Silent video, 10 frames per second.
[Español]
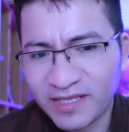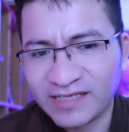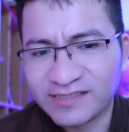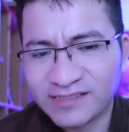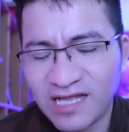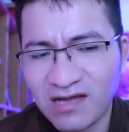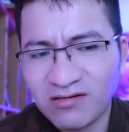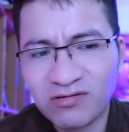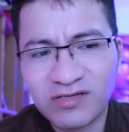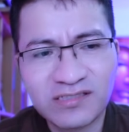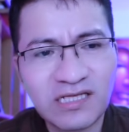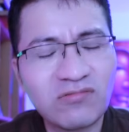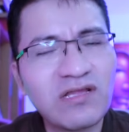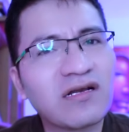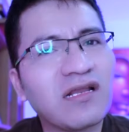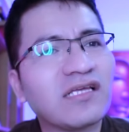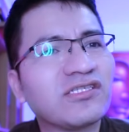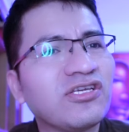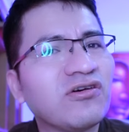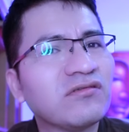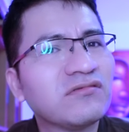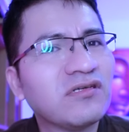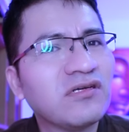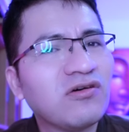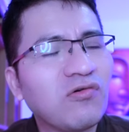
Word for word: están lo que es en una relación